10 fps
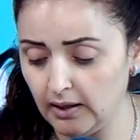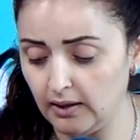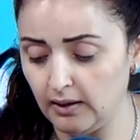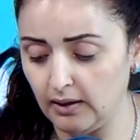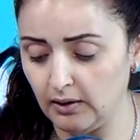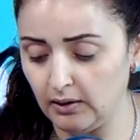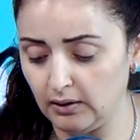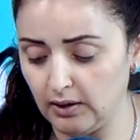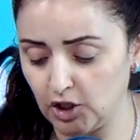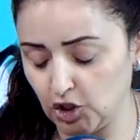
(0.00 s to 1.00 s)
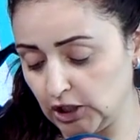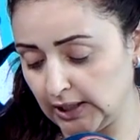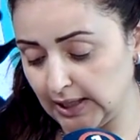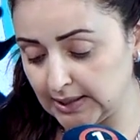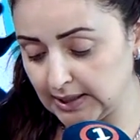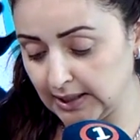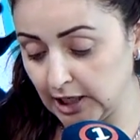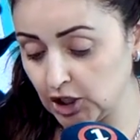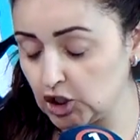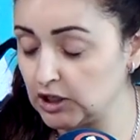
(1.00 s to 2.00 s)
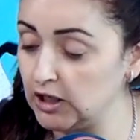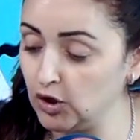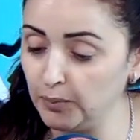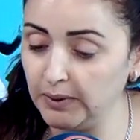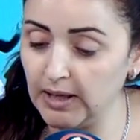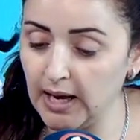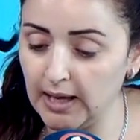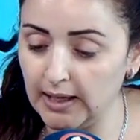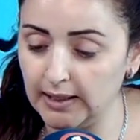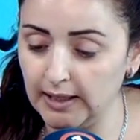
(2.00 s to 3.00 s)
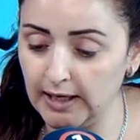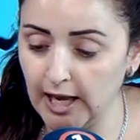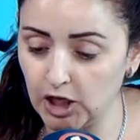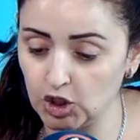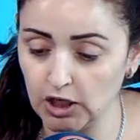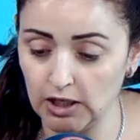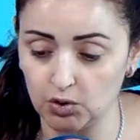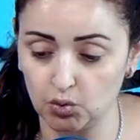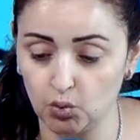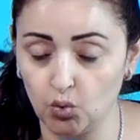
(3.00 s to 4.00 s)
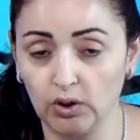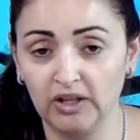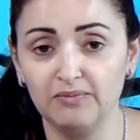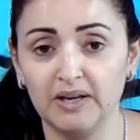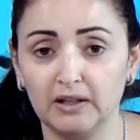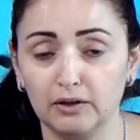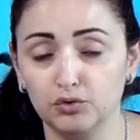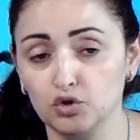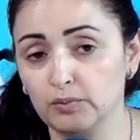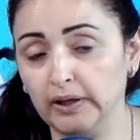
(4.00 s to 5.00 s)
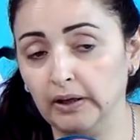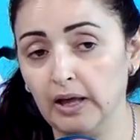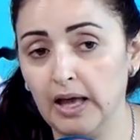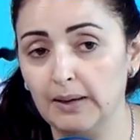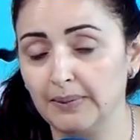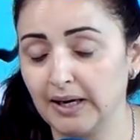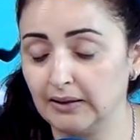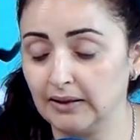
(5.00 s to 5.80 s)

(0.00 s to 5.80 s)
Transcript: آه هادشي اللي كيأثر على الأنشطة اليومية للأشخاص وكيف ما كنعرفوا جميع مرض